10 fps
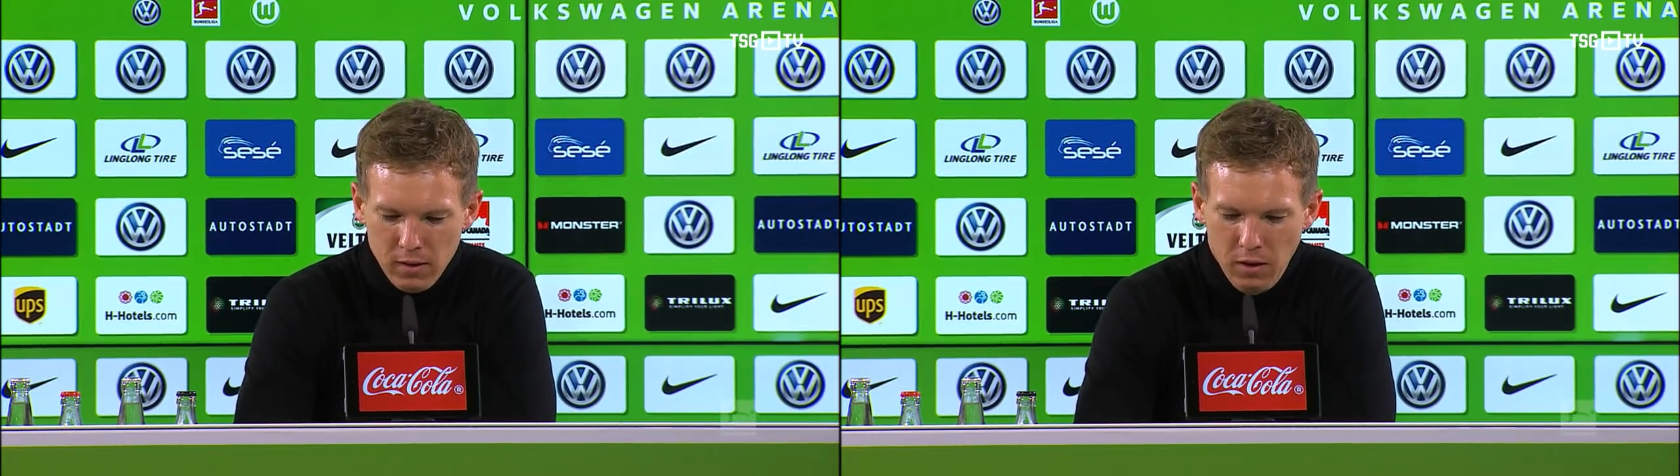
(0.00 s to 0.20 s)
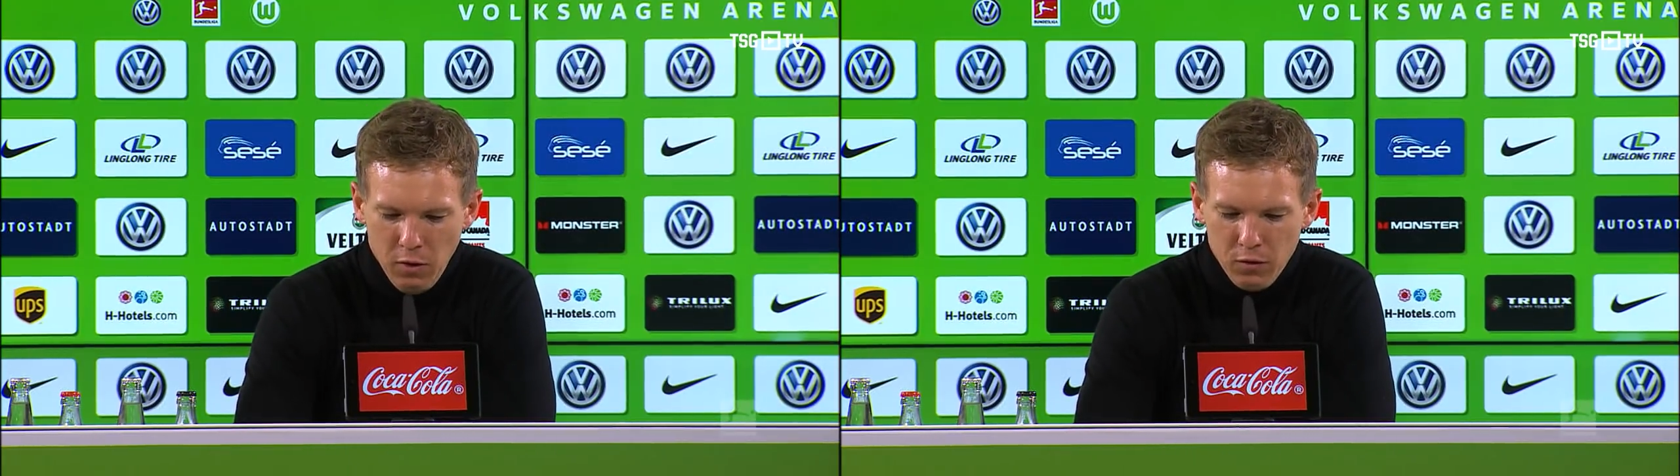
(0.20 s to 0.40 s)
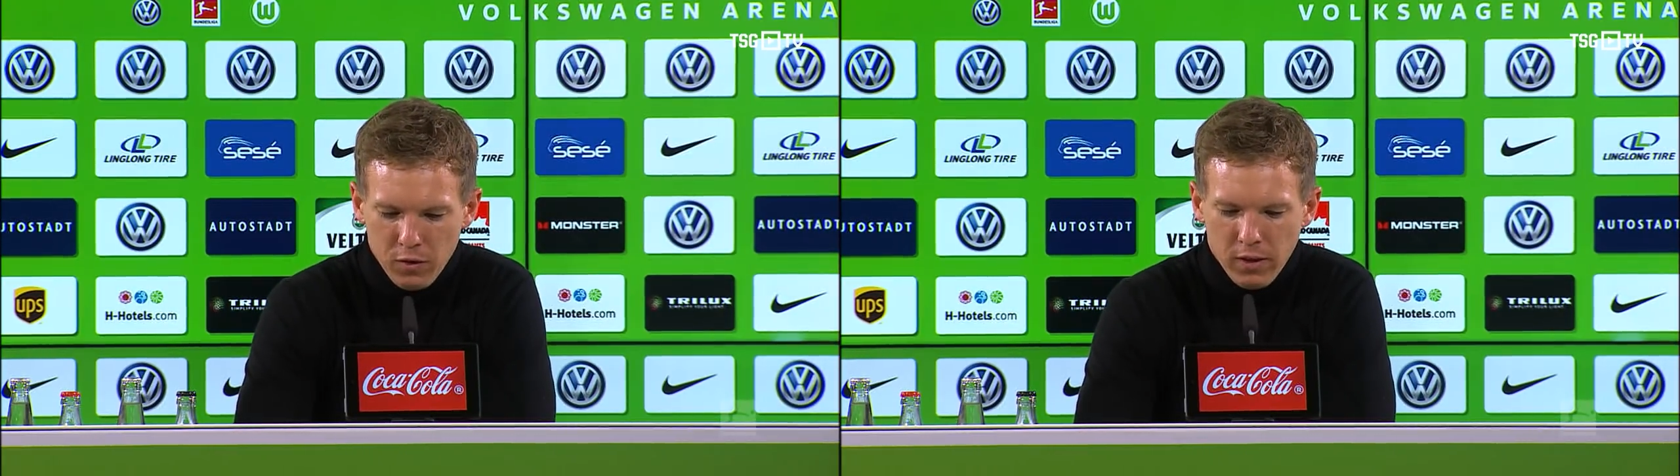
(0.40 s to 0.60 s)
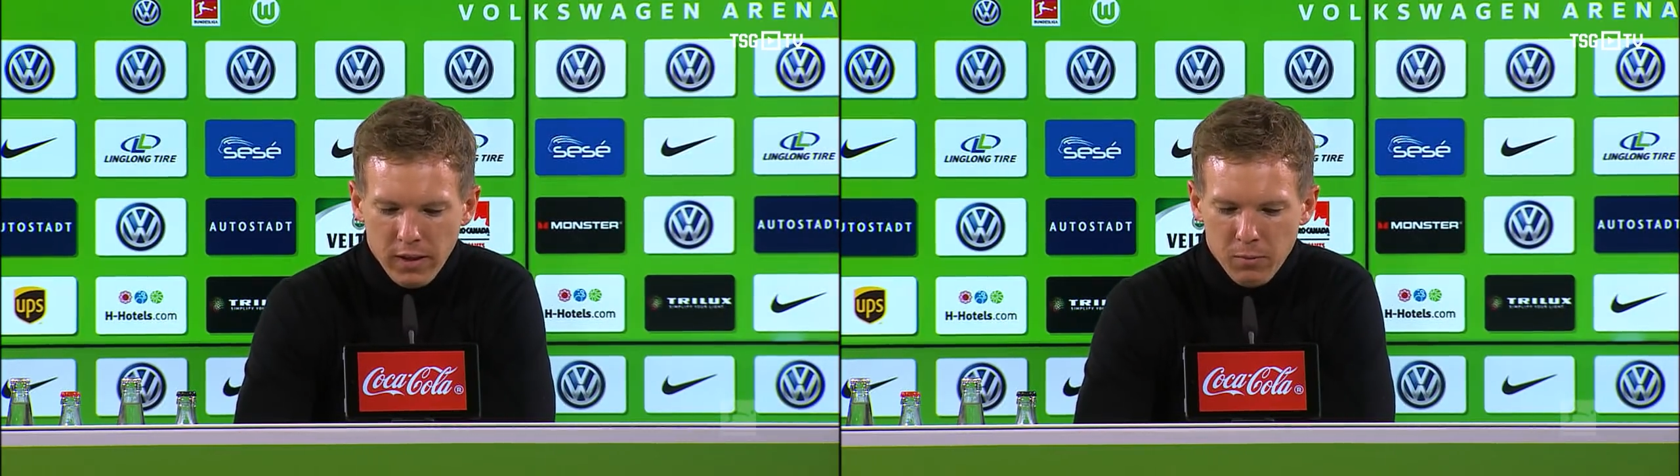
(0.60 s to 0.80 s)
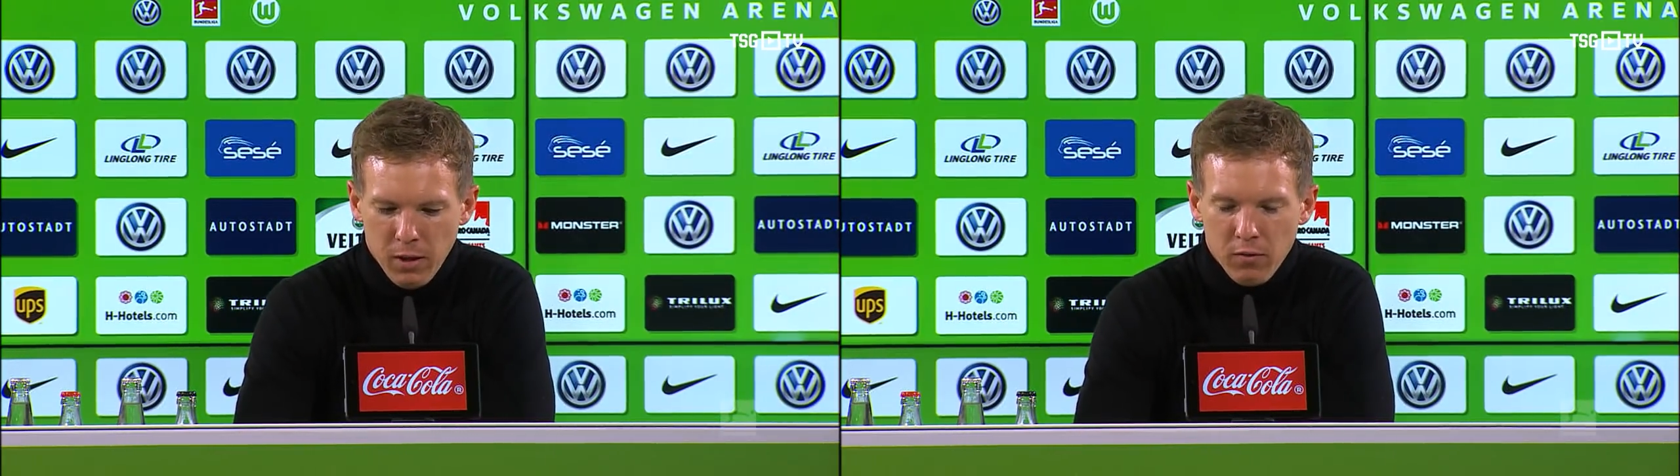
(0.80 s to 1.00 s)

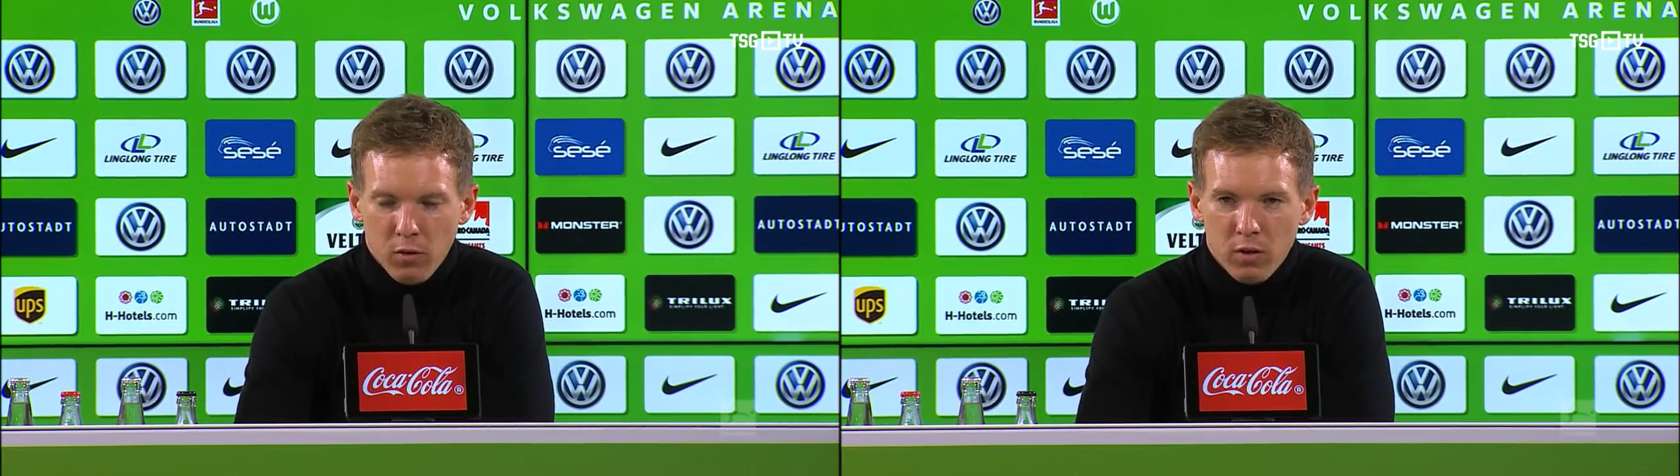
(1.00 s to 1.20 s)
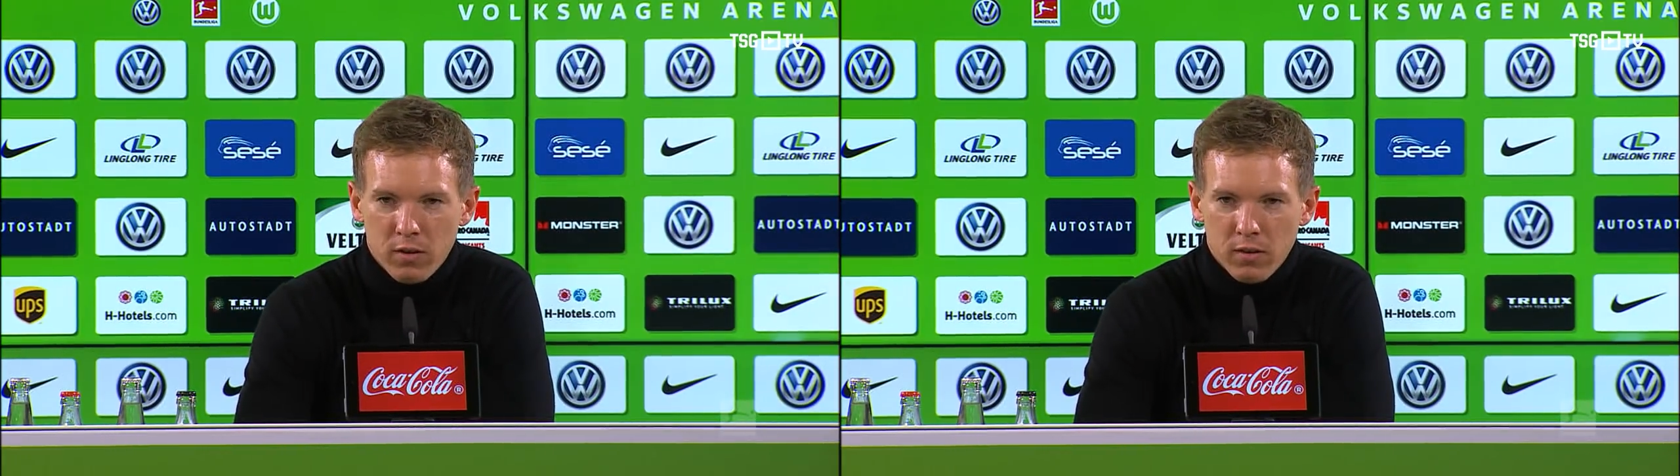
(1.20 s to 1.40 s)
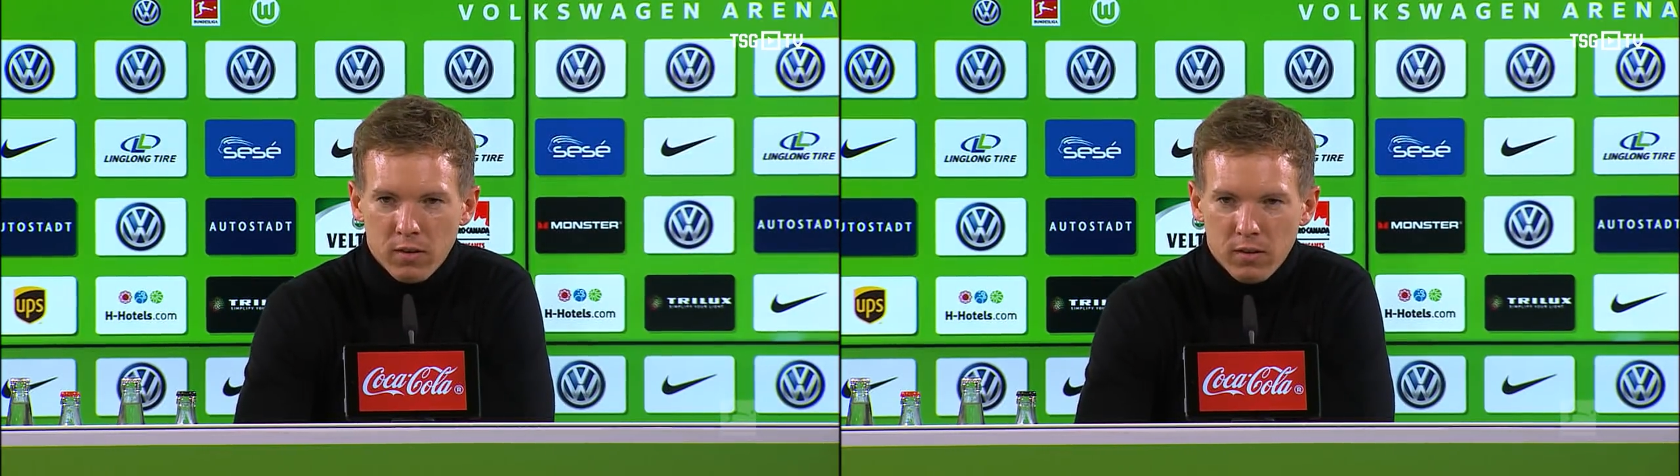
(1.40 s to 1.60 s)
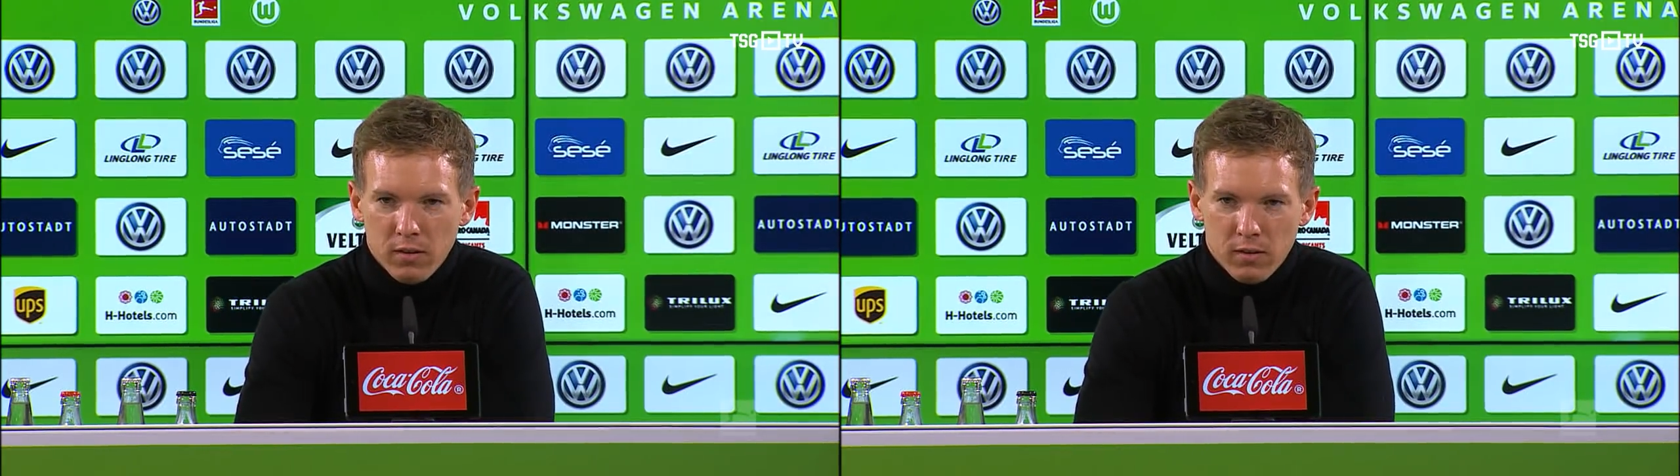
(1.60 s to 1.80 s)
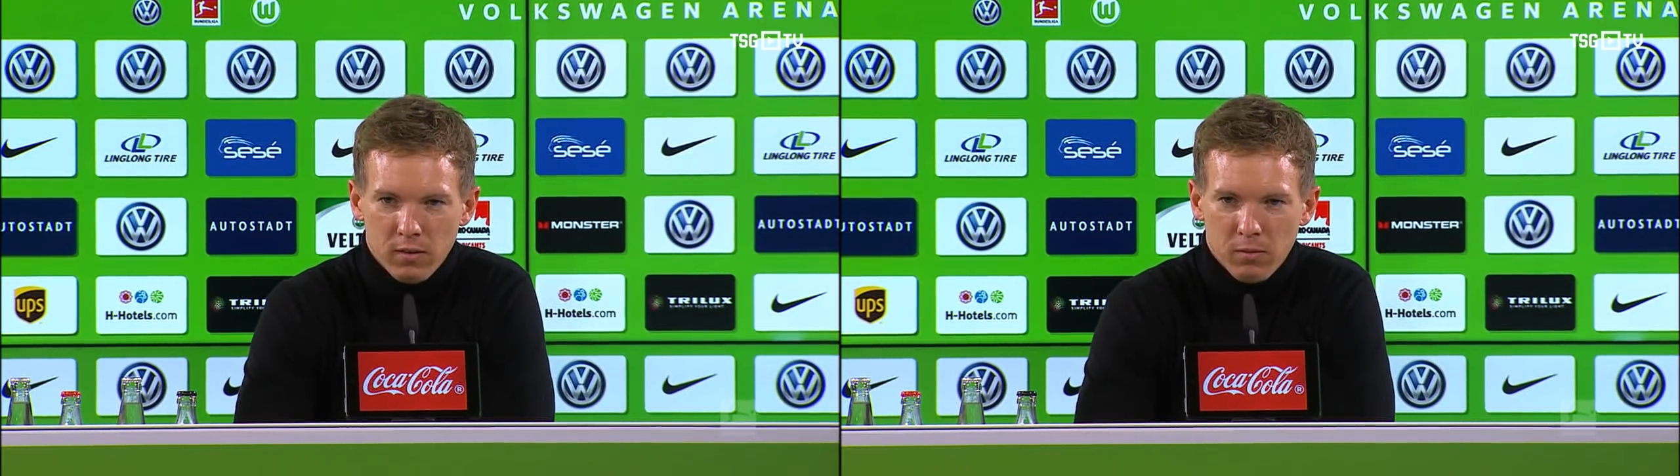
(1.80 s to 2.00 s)
Außenverteidiger machen wollten,
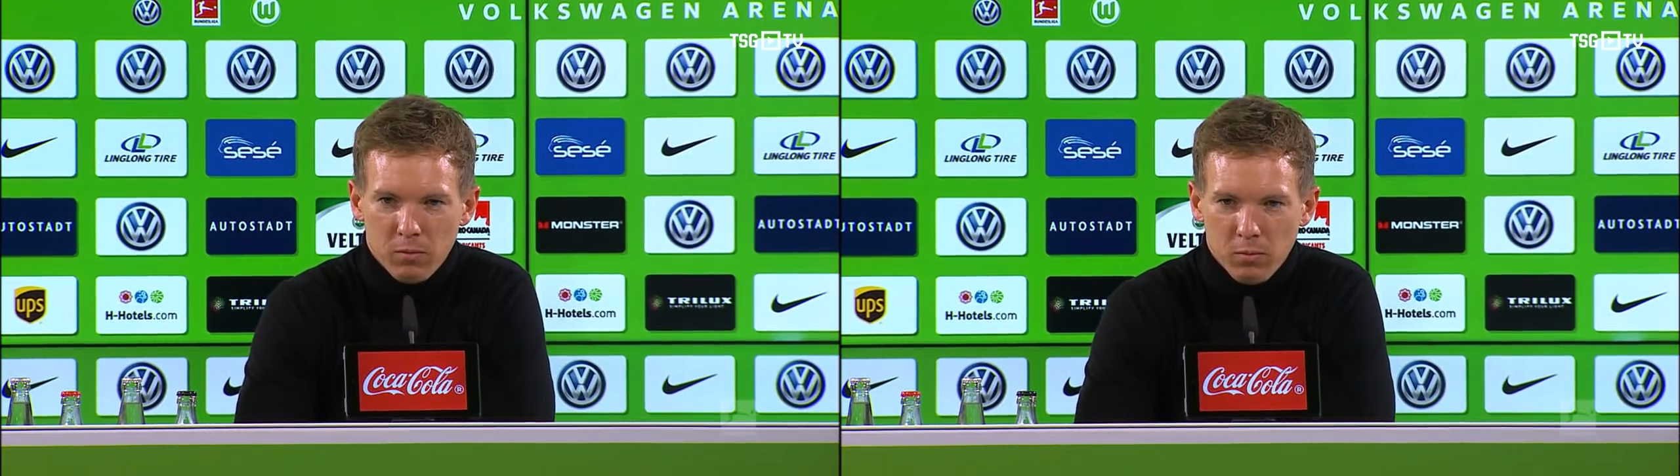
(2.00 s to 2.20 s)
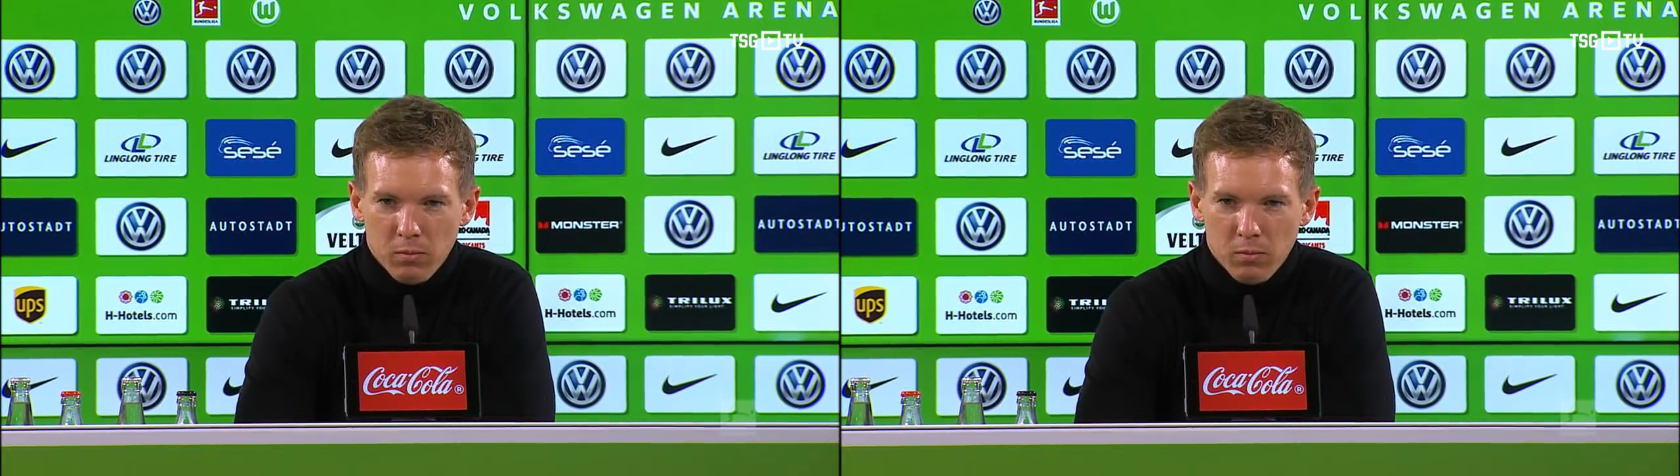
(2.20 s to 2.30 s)
äh,